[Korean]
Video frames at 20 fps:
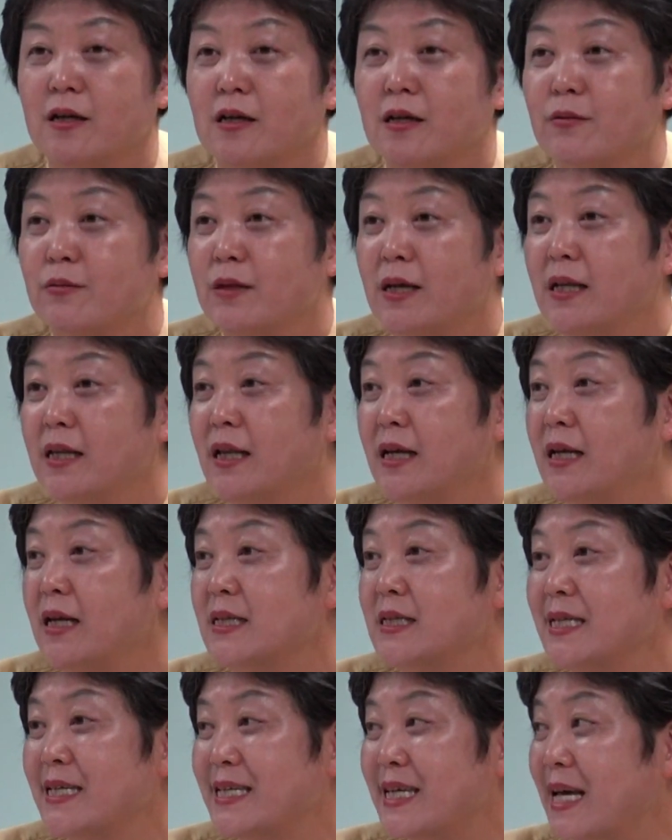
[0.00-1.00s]
그럼 옛날에
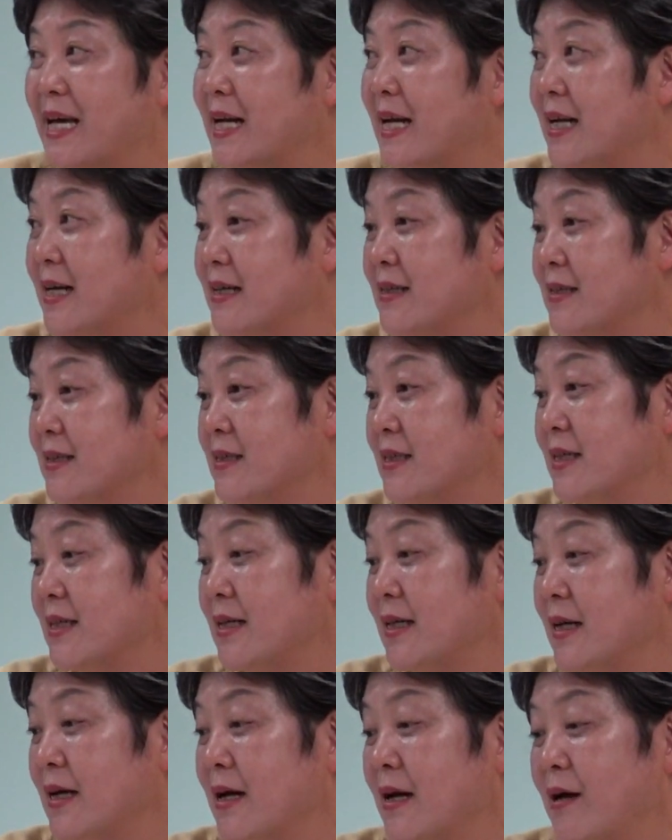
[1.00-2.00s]
이제 예라는
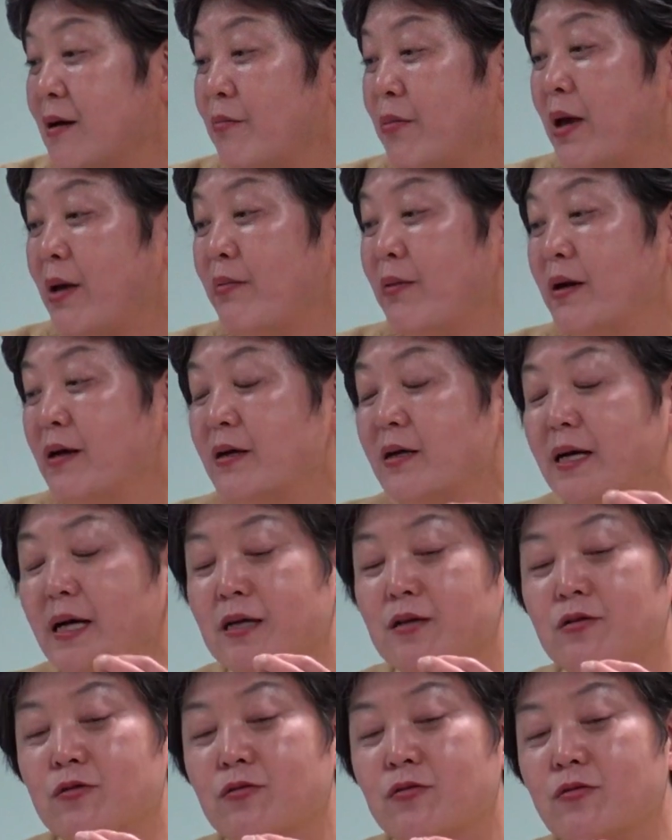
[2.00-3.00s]
것이 폐백을
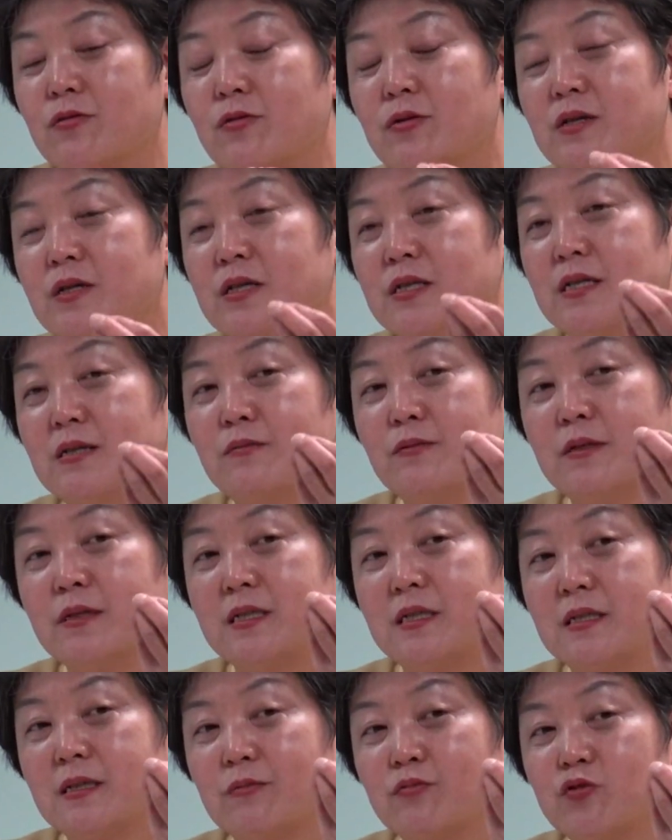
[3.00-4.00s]
가지고 그 집을
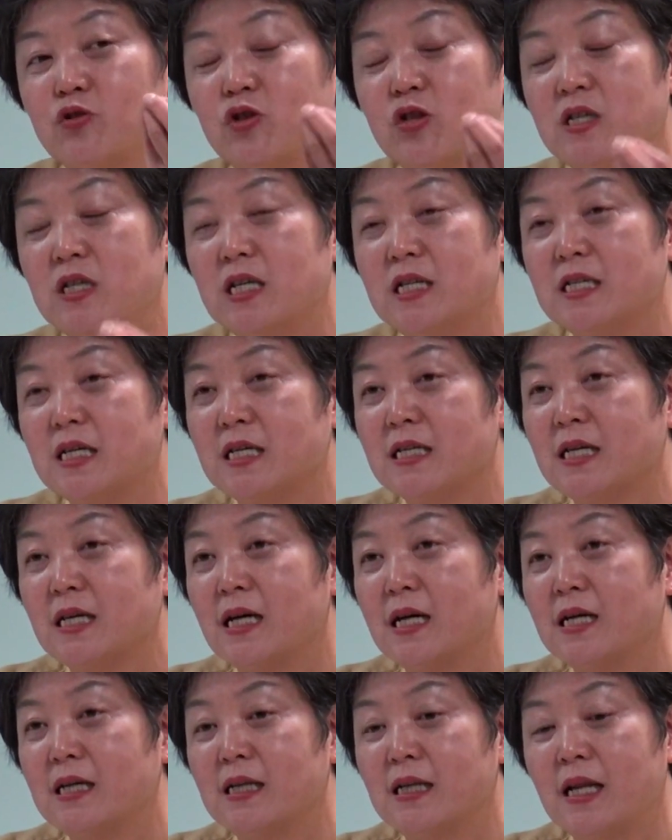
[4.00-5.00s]
직접 주인이
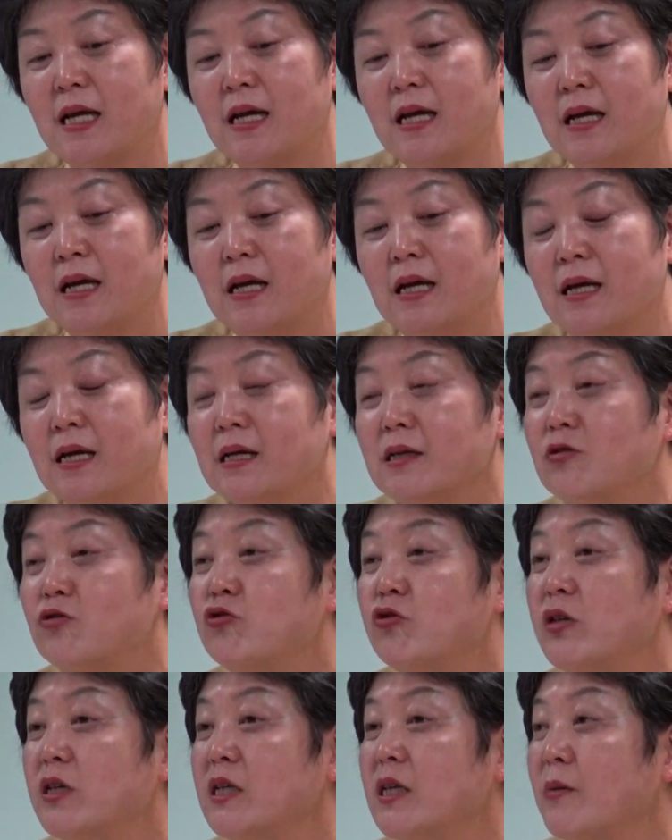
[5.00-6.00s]
찾아가는데
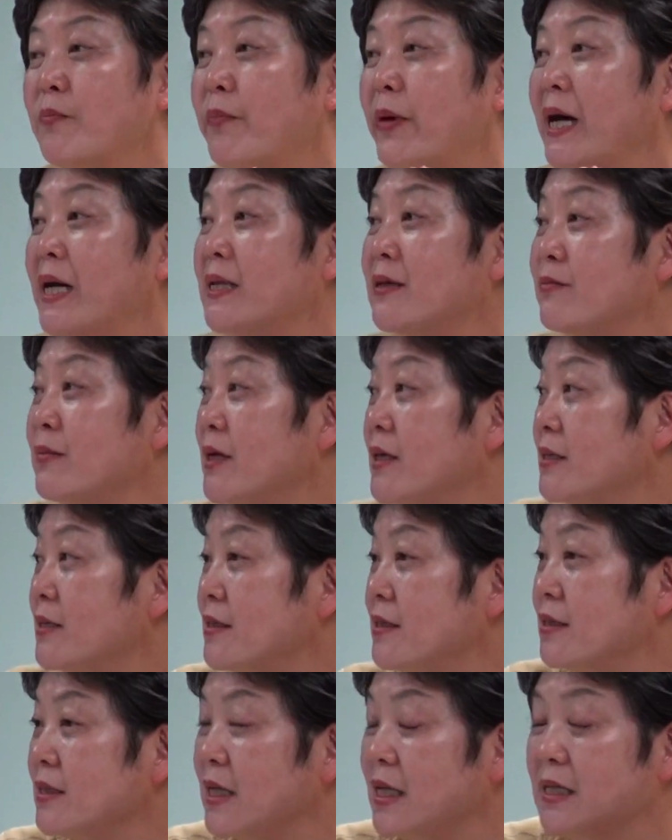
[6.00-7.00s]
주인이
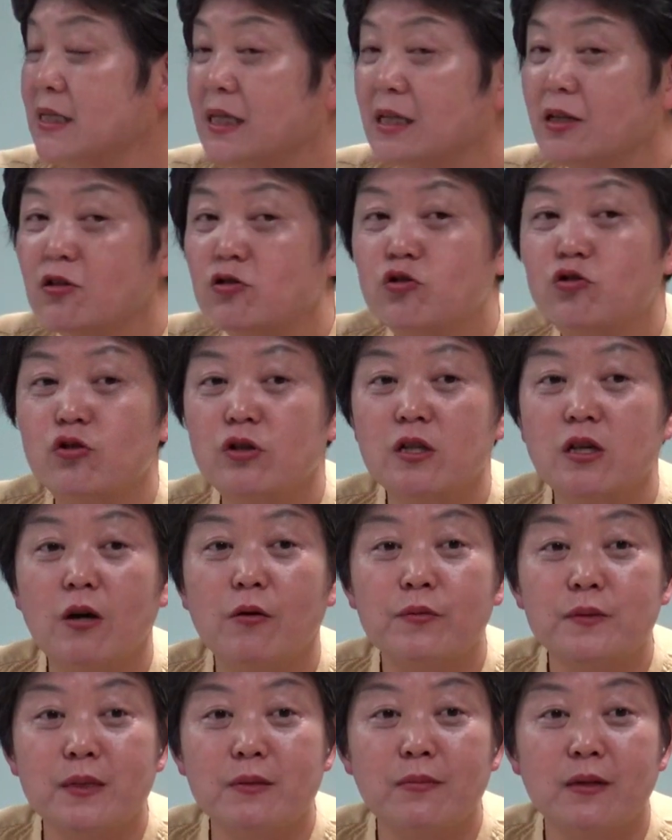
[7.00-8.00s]
받으면은 괜찮은데 주인이
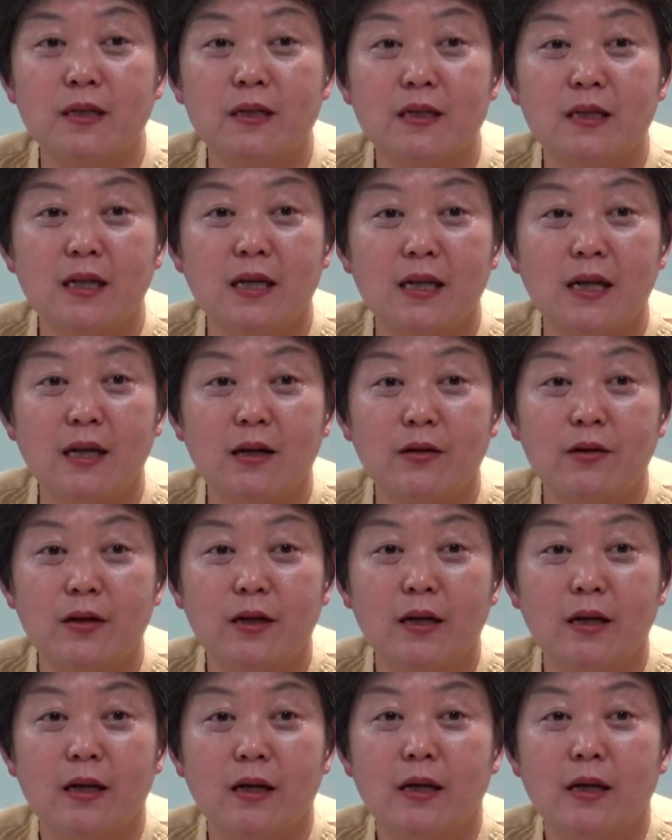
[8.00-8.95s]
없으면 어떻게 돼요?